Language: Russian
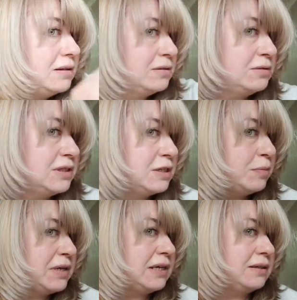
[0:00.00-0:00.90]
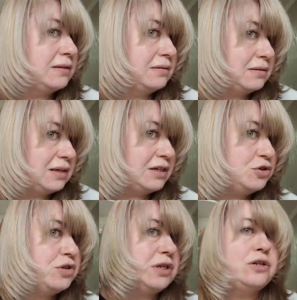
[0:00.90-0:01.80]
Ну, а здесь понятно, я
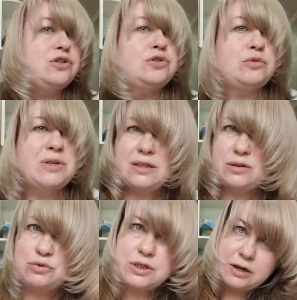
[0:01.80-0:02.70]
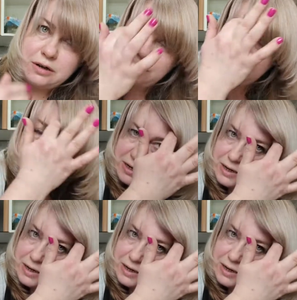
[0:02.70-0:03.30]
ничего не крашу, но мне это устраивает.